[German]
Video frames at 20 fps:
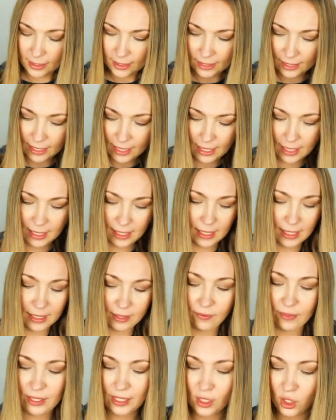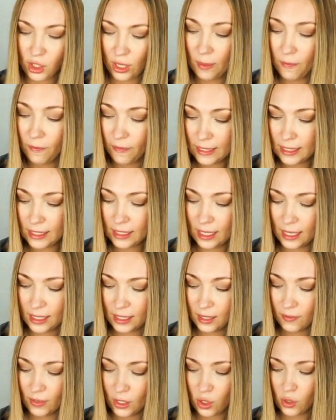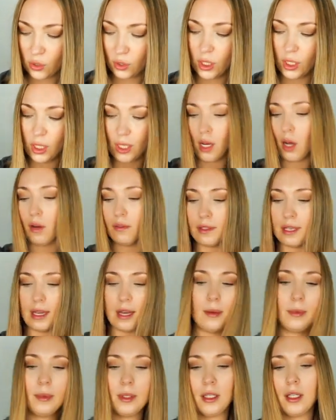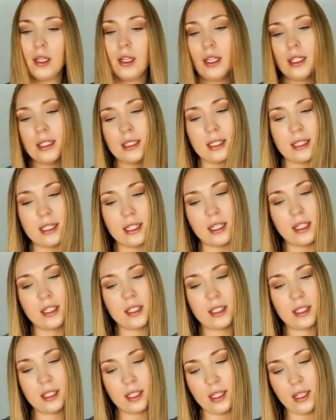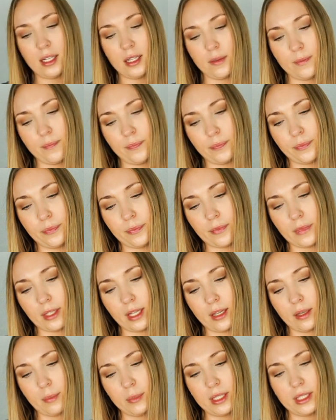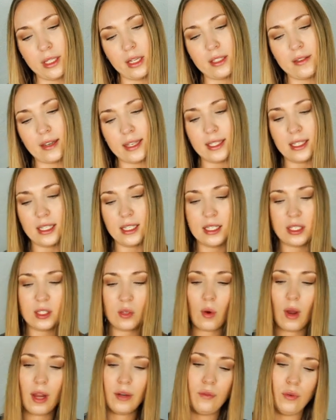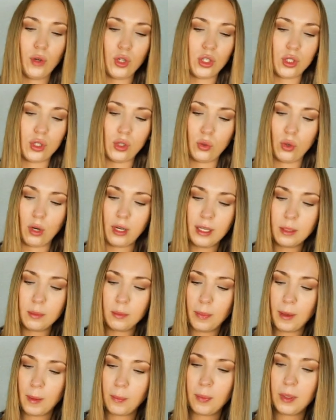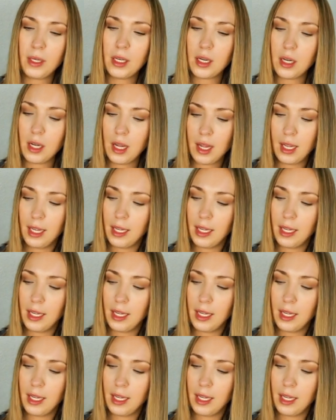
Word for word: Dann, was ich ebenfalls teste, was ich noch nie gekauft habe, sind, ähm, ist so ein feuchtes Toilettenpapier.